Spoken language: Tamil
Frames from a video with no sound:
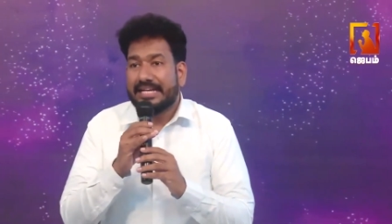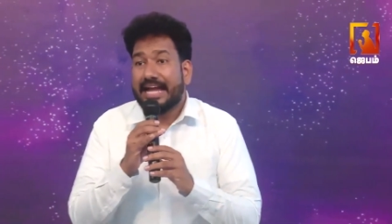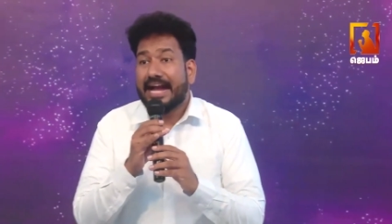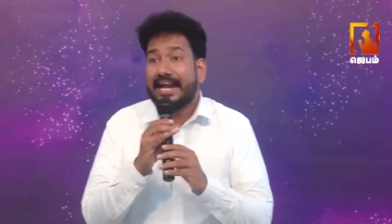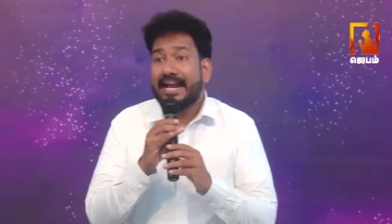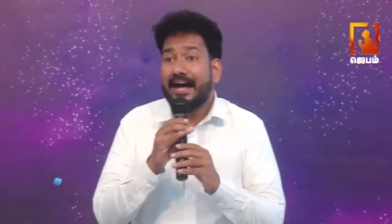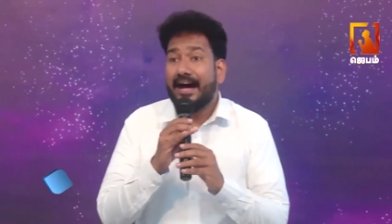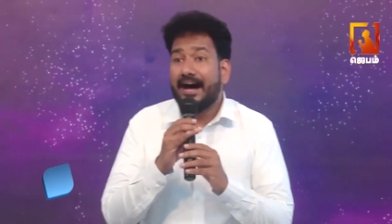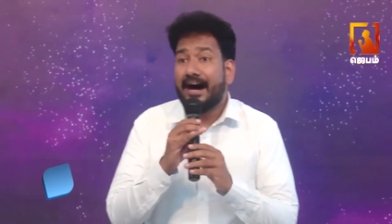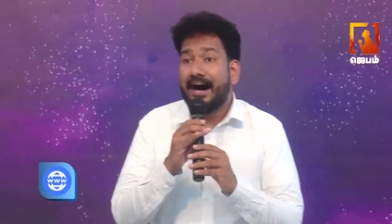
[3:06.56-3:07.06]

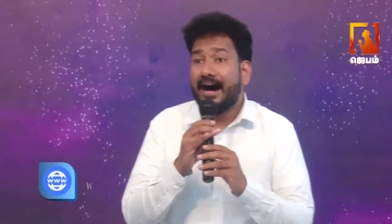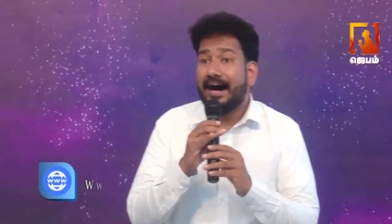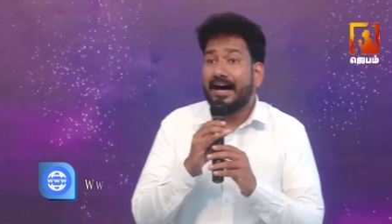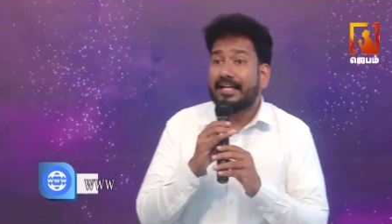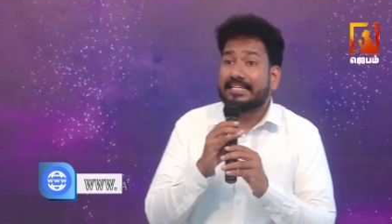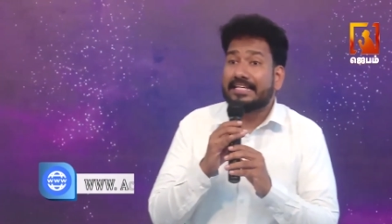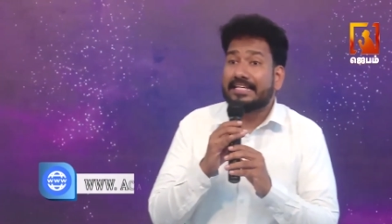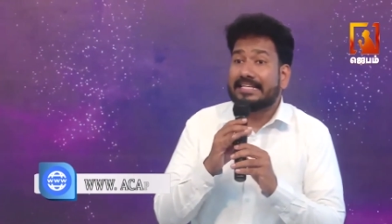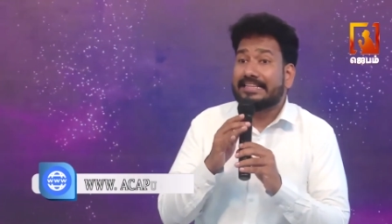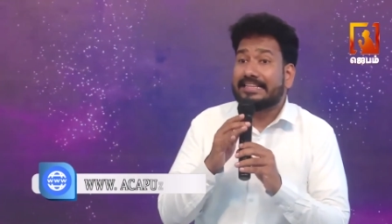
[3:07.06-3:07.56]
ஏன்னா
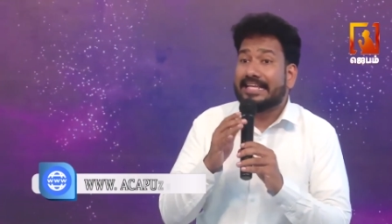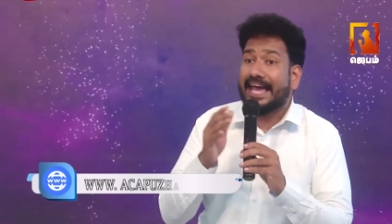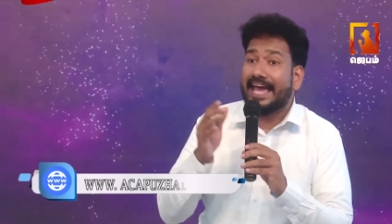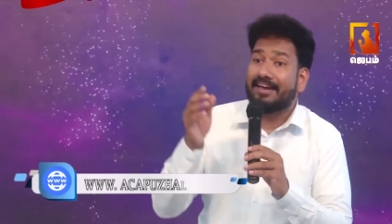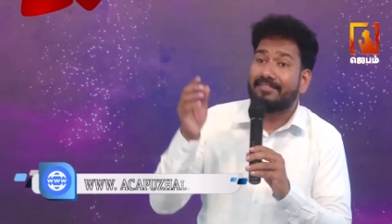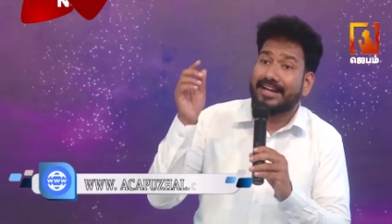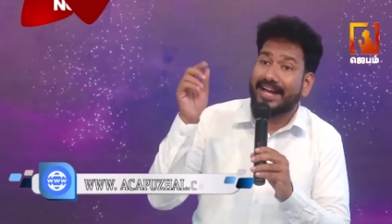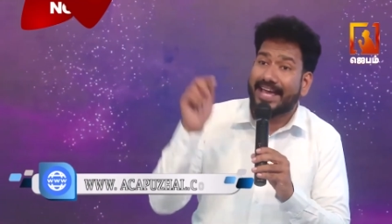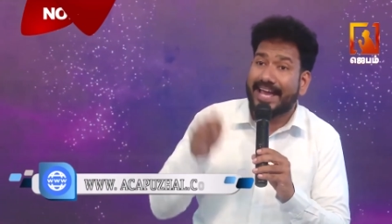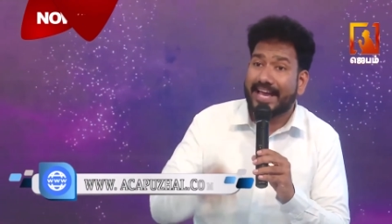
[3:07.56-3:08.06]
அதை
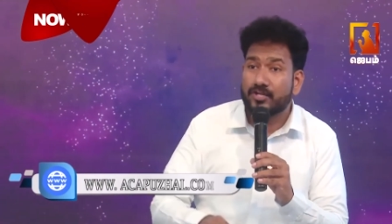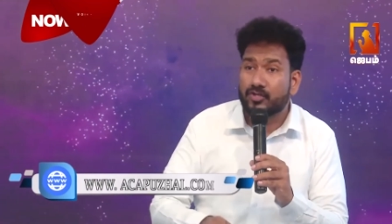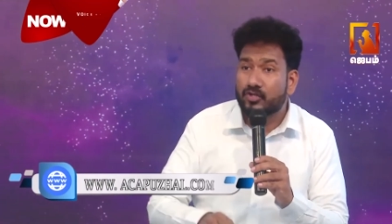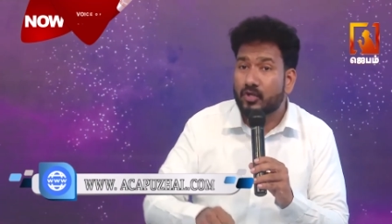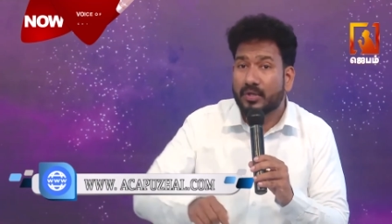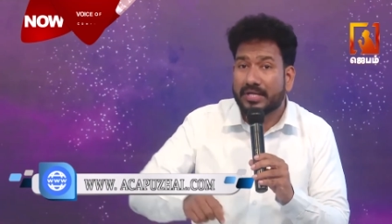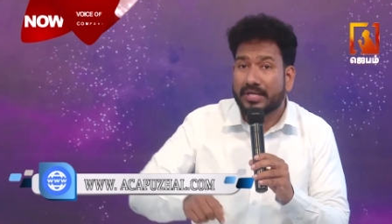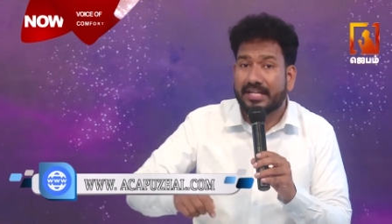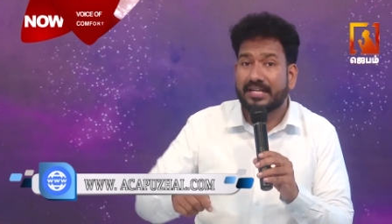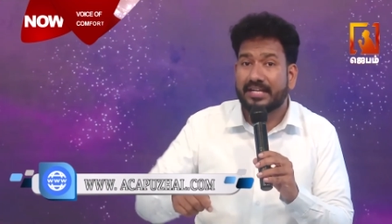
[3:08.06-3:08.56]
தேவனே
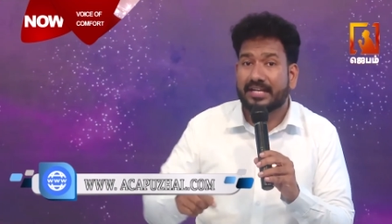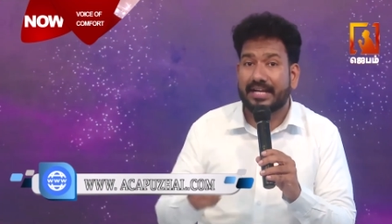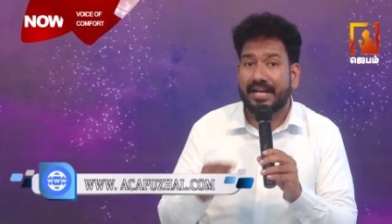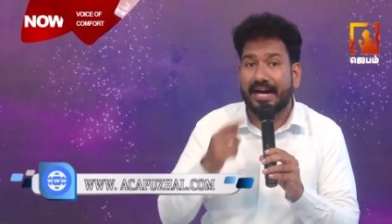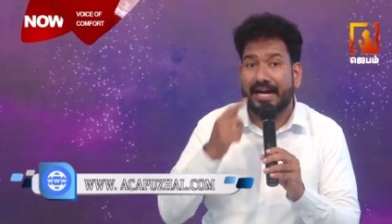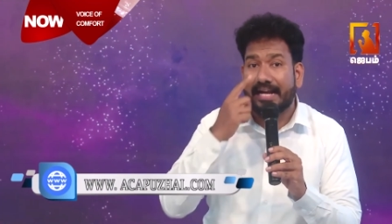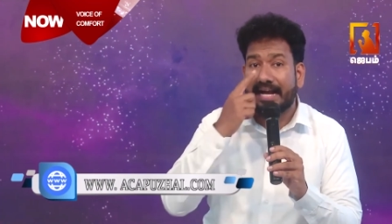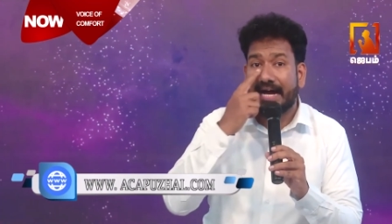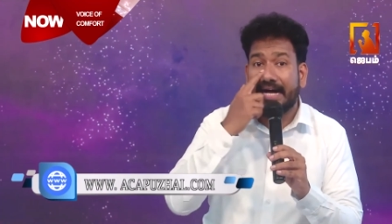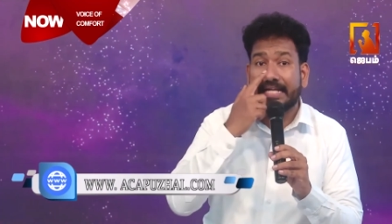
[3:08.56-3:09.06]

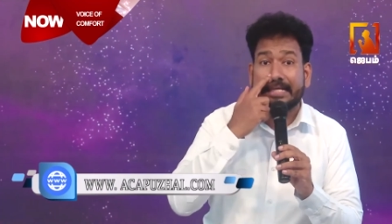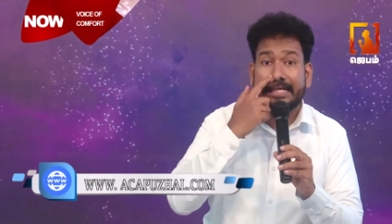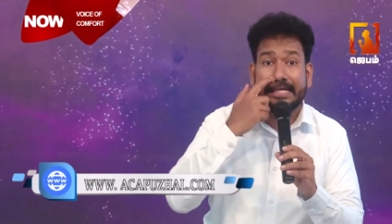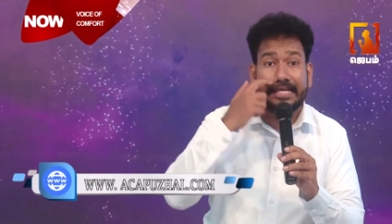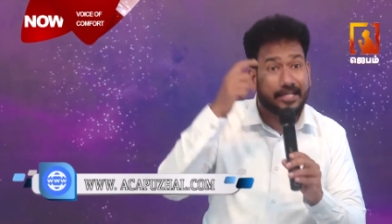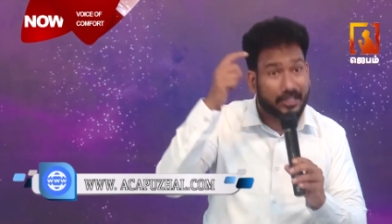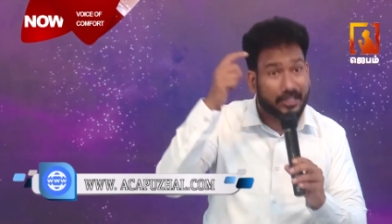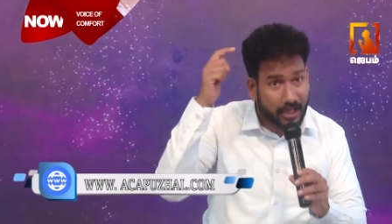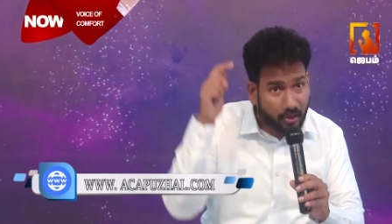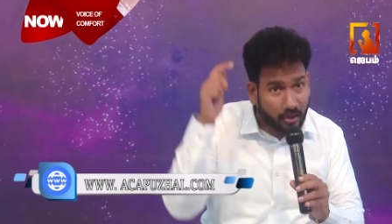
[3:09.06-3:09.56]
சொல்லியிருக்கிறார் அது
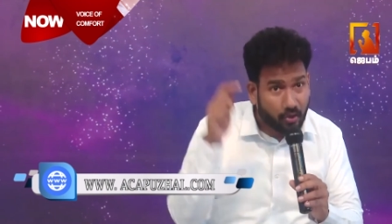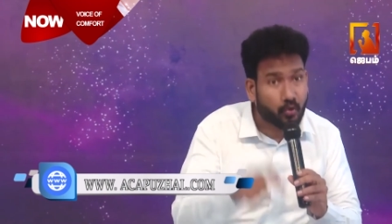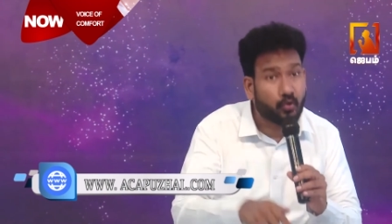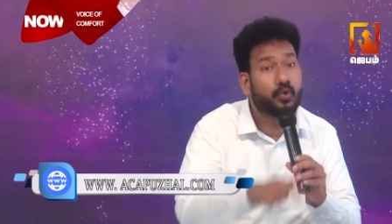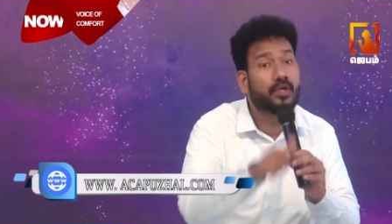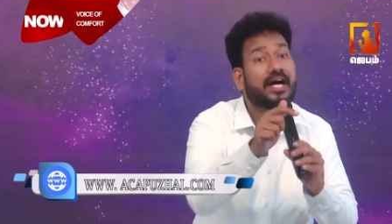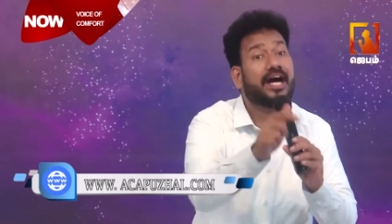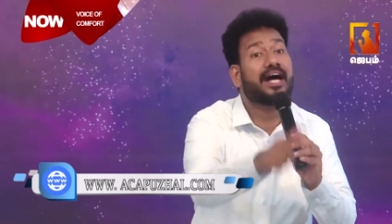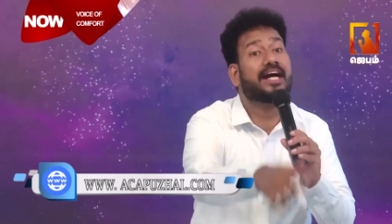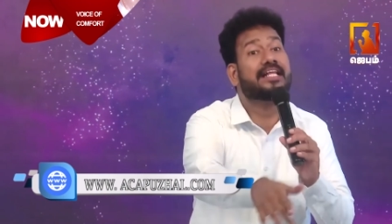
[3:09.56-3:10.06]

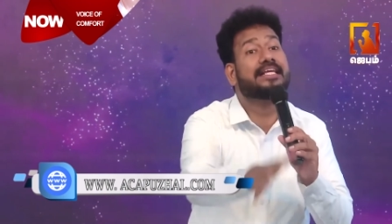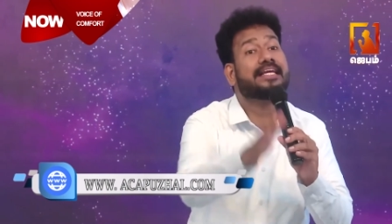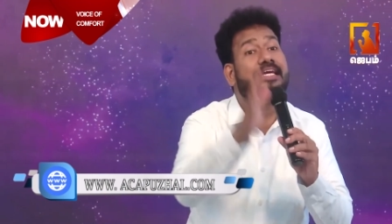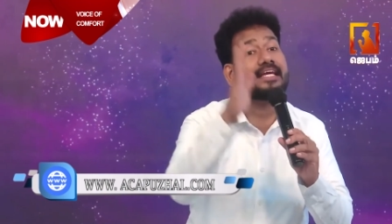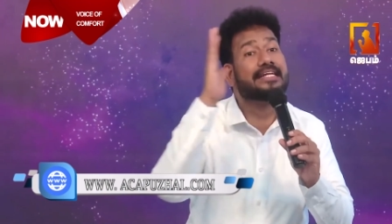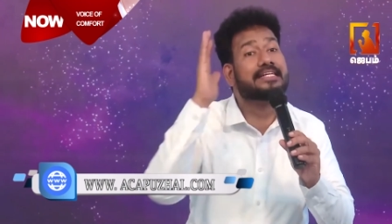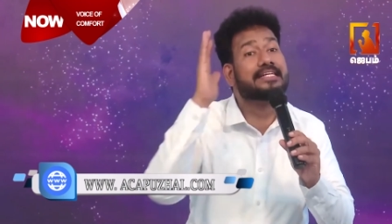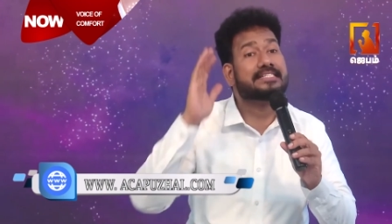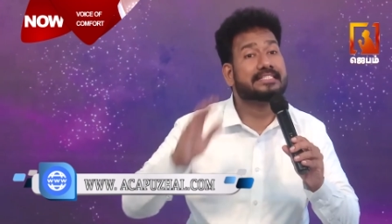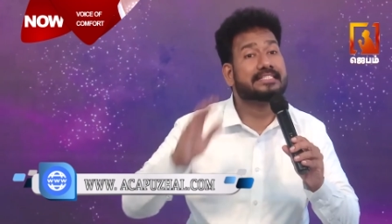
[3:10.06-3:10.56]
இருக்கக்கூடாது
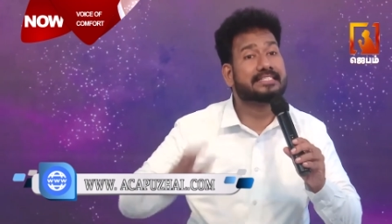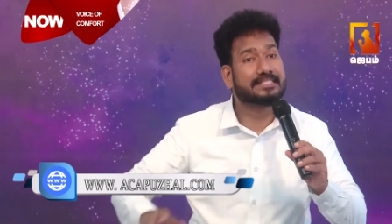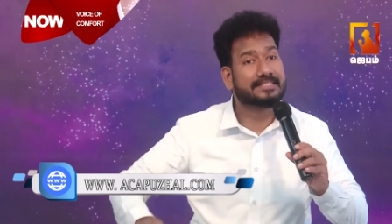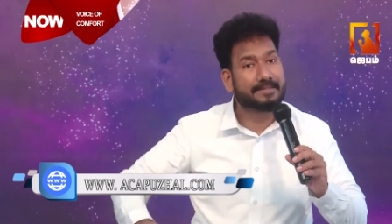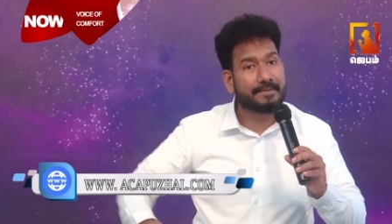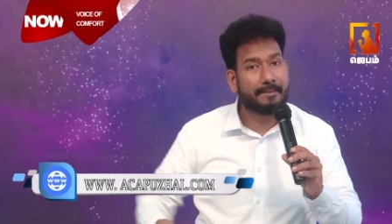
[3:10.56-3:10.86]
என்று